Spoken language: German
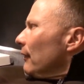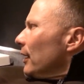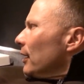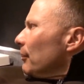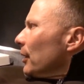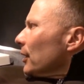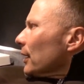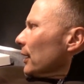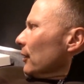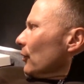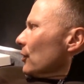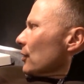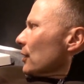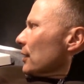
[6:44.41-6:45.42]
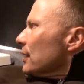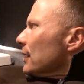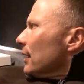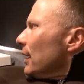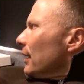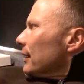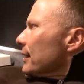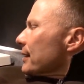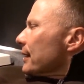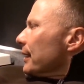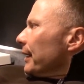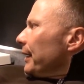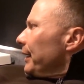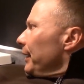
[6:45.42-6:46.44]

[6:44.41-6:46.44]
weil die Batterie noch nicht richtig geladen ist.